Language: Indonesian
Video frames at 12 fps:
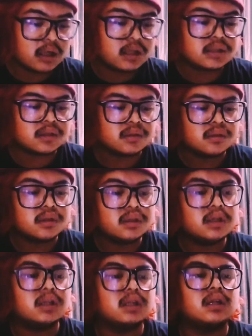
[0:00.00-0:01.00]
ada satu
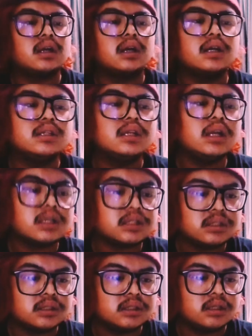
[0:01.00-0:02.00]
detik nih kagak
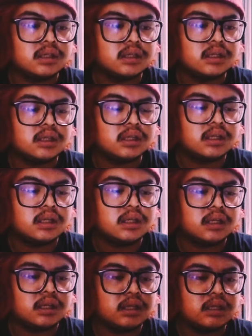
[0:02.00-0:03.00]
jelas
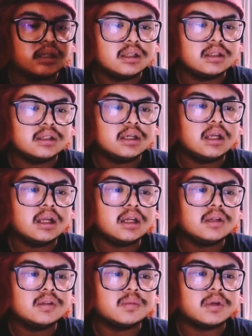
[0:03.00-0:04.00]
jadi
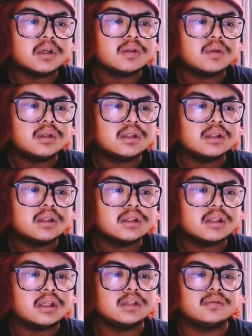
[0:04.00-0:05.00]
Anin cuma nge
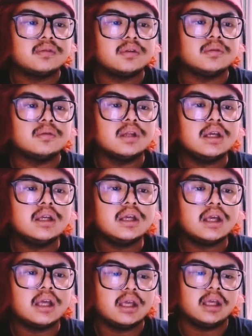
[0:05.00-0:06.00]
thanks for today
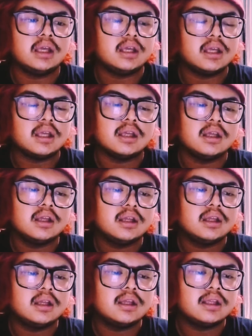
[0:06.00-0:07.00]
hehehe
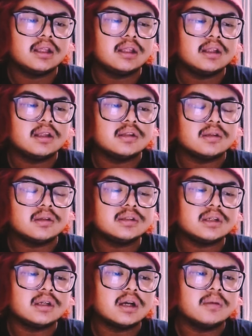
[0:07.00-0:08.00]
terus
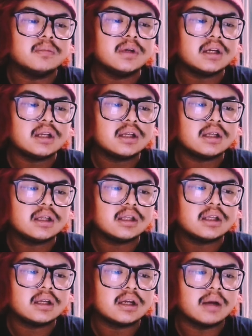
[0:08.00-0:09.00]
ada gambar ya
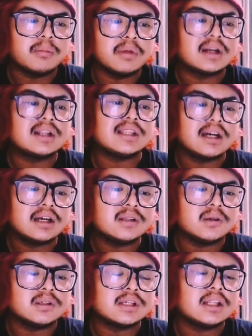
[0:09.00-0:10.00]
gambar tang
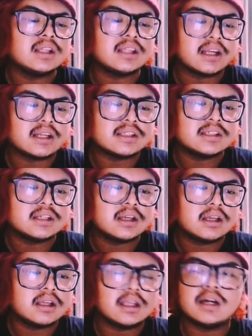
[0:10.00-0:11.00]
tulisannya thanks
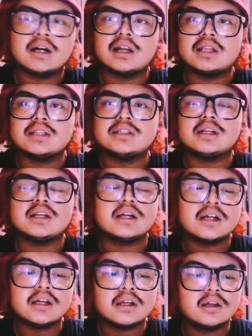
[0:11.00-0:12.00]
yang receh
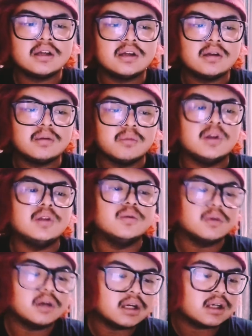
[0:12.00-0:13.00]
lah boleh
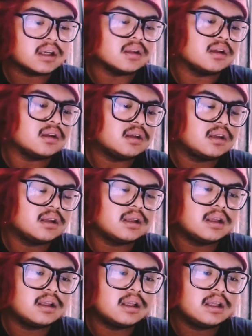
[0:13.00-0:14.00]
juga gitu
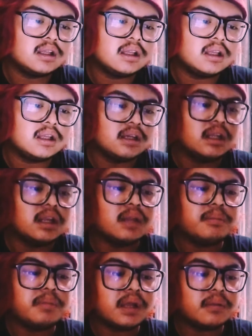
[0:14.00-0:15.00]
di
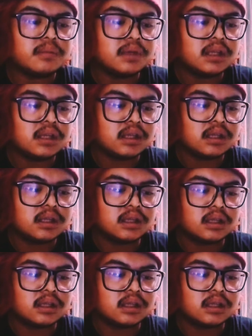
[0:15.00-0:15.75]
reply sama dia